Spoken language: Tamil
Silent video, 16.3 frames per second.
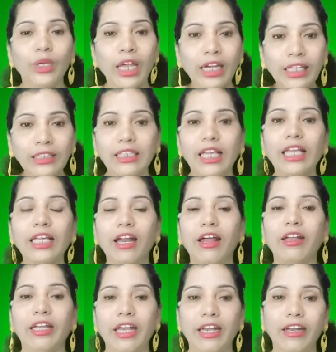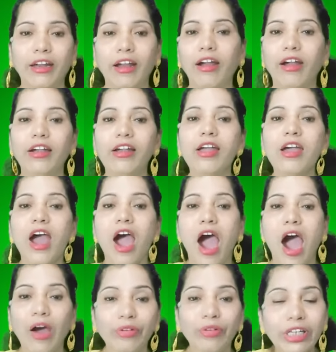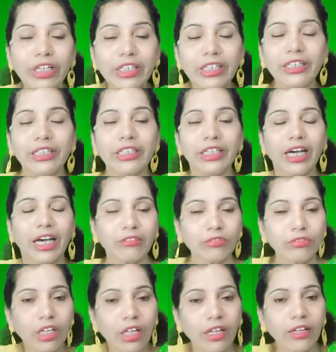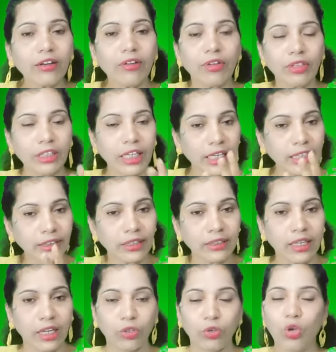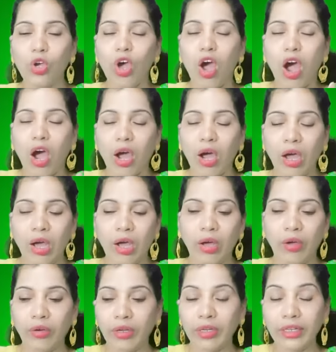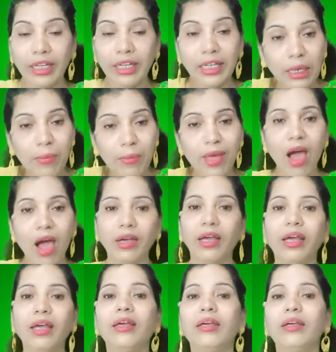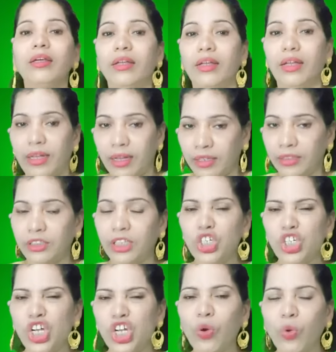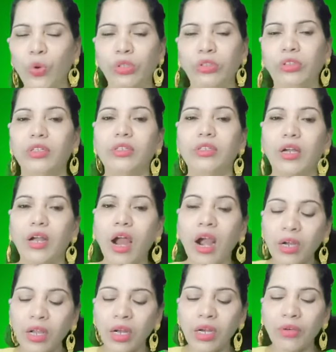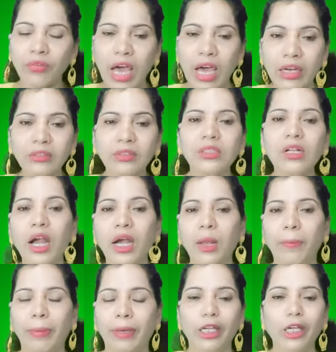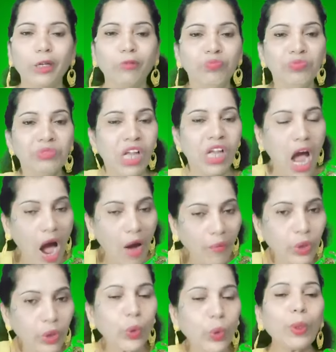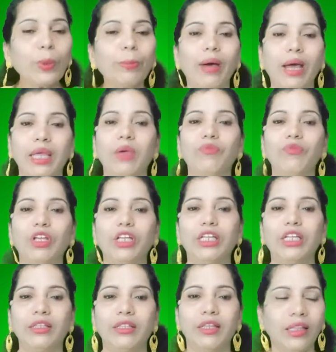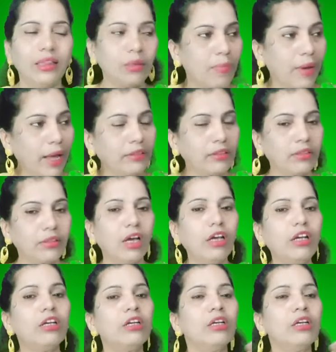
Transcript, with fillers: என்ன செய்கிறார் என்றால் அவருக்கு கர்த்தர் வந்து என்ன செய்தார் கிருபையாக அரசாட்சியை கொடுத்திருந்தார் ஆனால் அவர் அரசரான பிறகு அவருக்கு ஒரு பயம் வருகிறது அந்த பயத்தை தான்